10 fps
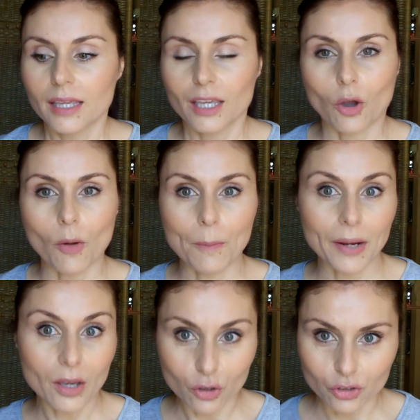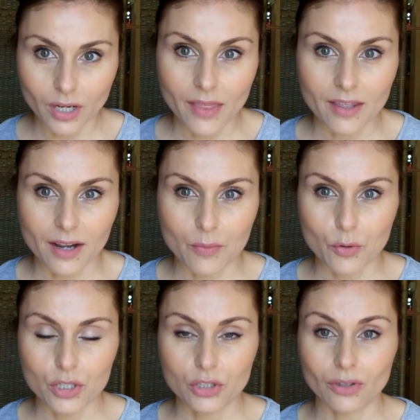y compré otra de
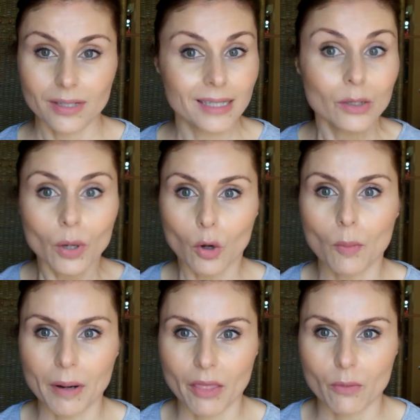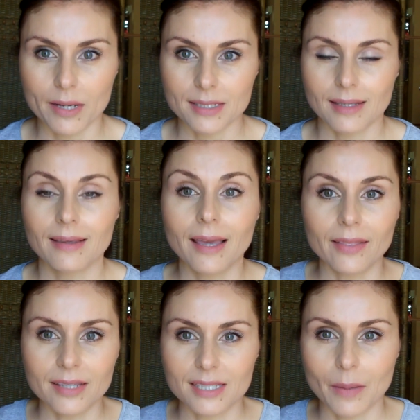repuesto y no he comprado más y
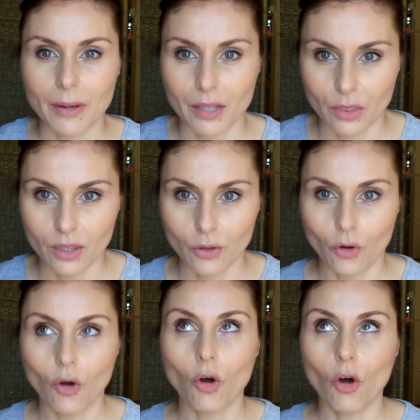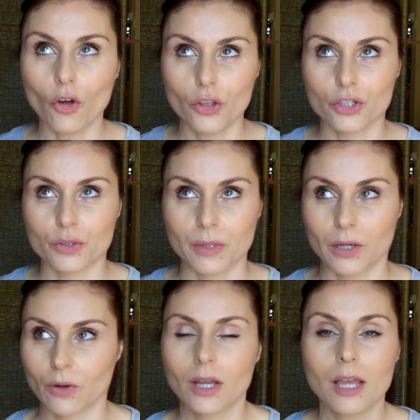han desaparecido oh Dios mío.